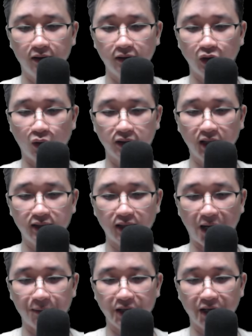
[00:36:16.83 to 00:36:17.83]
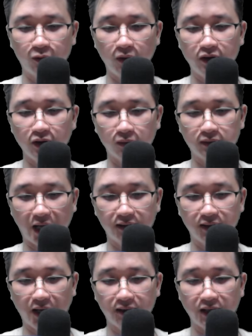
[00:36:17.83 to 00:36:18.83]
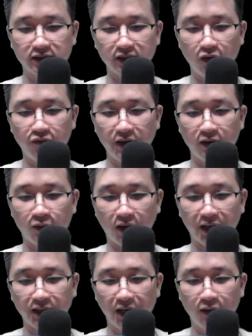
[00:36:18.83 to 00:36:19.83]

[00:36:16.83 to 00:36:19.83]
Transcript: Tổn thất thảm liệt khuất nhiều tàn tác để 6 vị ngoài đế